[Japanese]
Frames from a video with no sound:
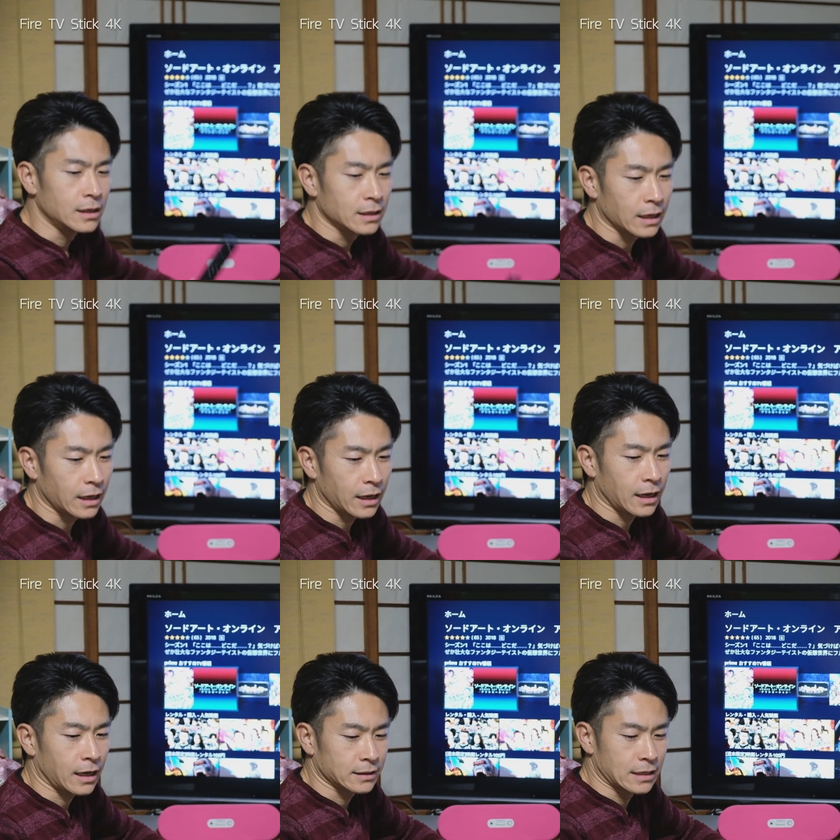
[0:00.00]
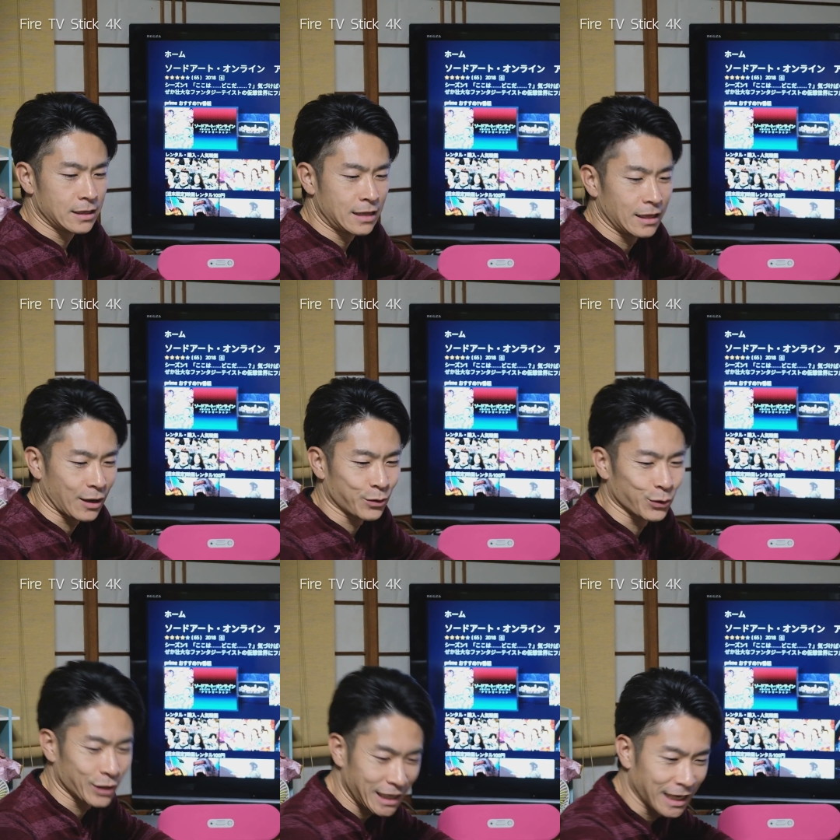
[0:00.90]
うん、えー、残念なこ
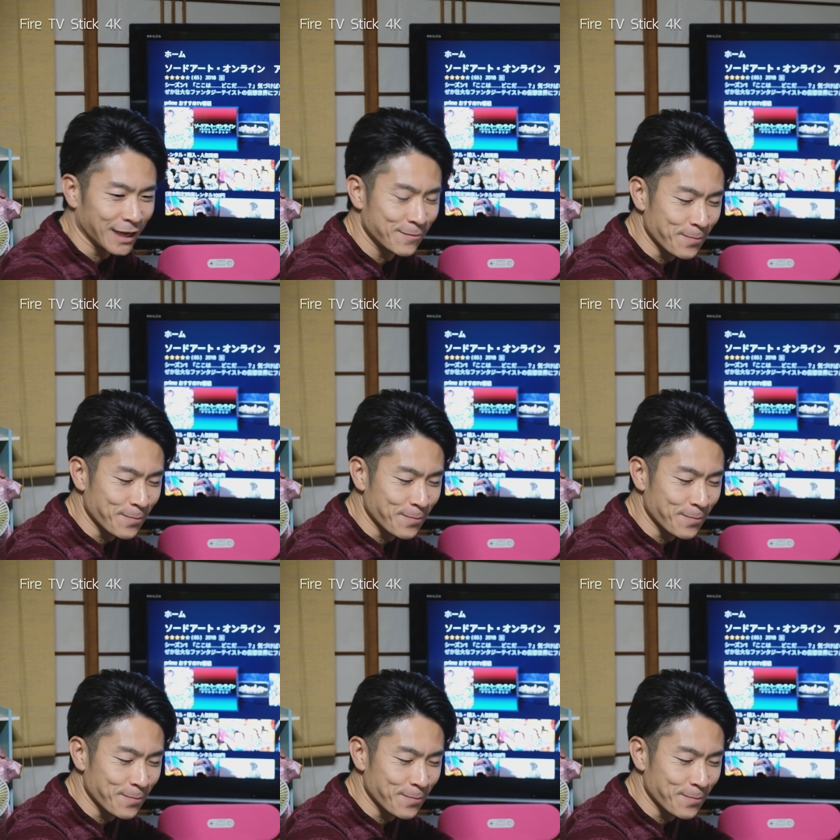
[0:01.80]
とに、